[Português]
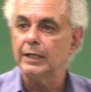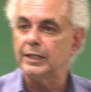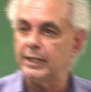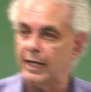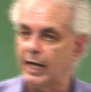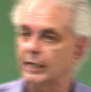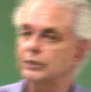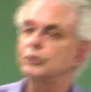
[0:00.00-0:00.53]

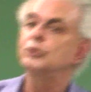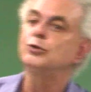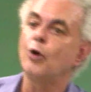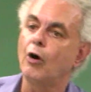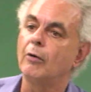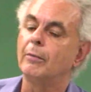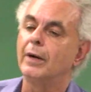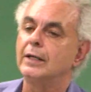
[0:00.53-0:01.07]
que é a
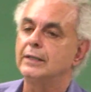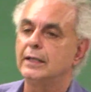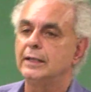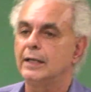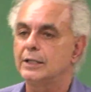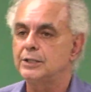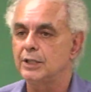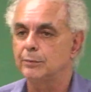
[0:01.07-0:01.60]
soma da
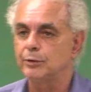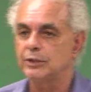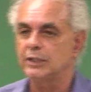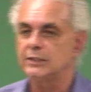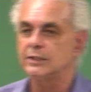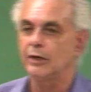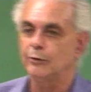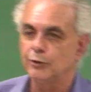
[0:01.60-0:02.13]
energia
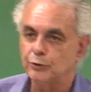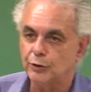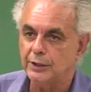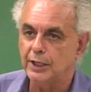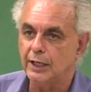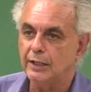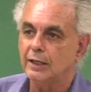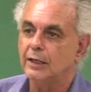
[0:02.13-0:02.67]
potencial
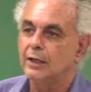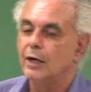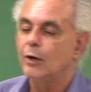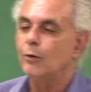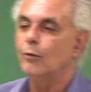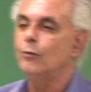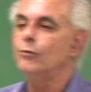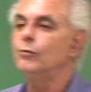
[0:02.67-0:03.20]
newtoniana
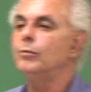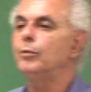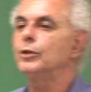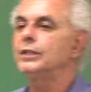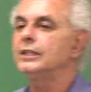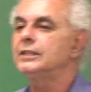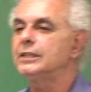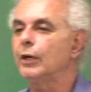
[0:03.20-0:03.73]
com um
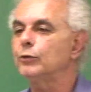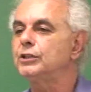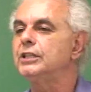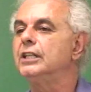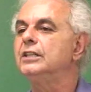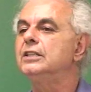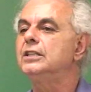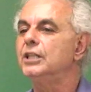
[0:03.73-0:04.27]
potencial
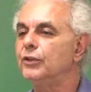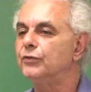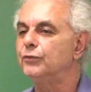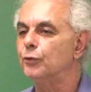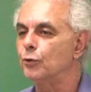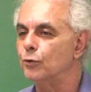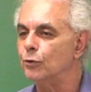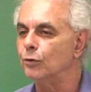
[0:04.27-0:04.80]

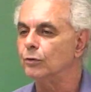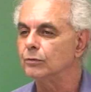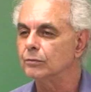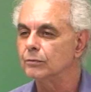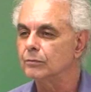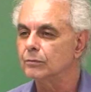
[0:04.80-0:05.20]
centrífugo,